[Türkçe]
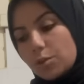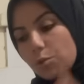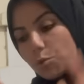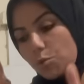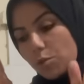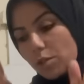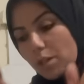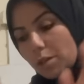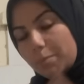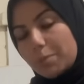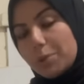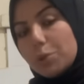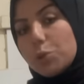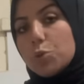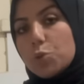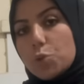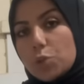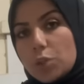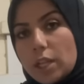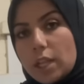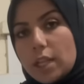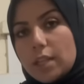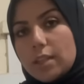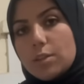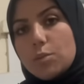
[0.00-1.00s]
Yüksel bir
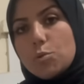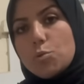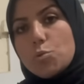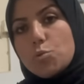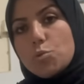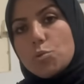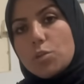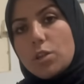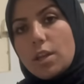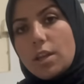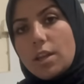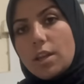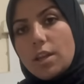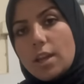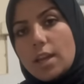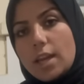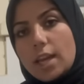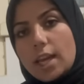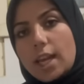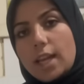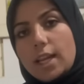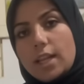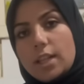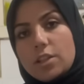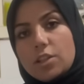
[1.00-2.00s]
düştü elinin üstüne.
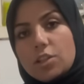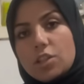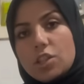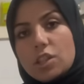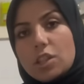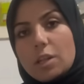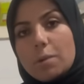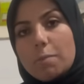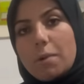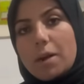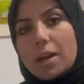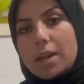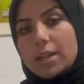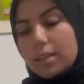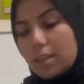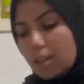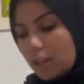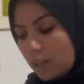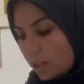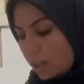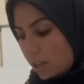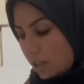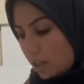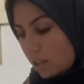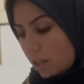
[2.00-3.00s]
Elin içinde
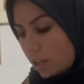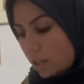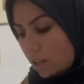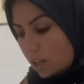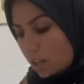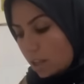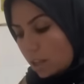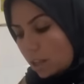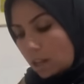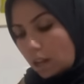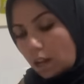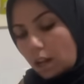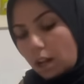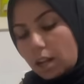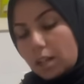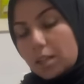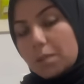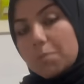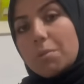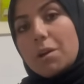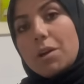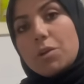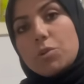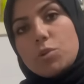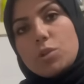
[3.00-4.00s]
bardak.
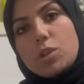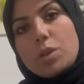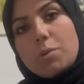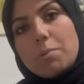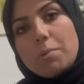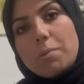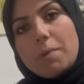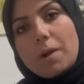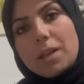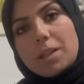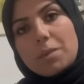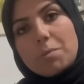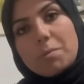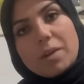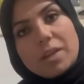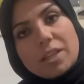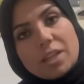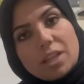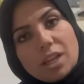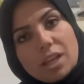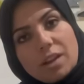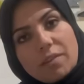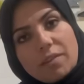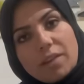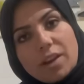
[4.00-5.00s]
Anam avucuna bir baktım her
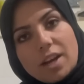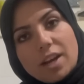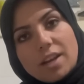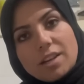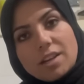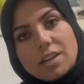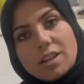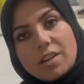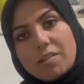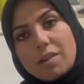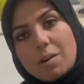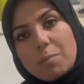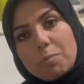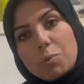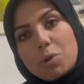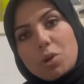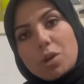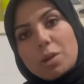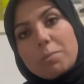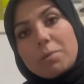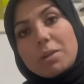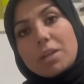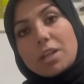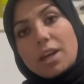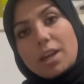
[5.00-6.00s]
taraf kan revan
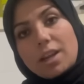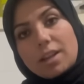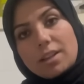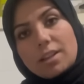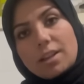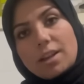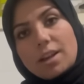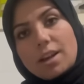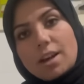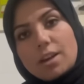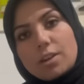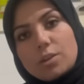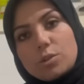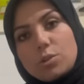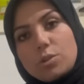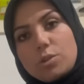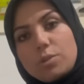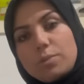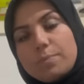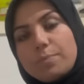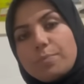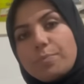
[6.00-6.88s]
böyle bir kanlar akıyor.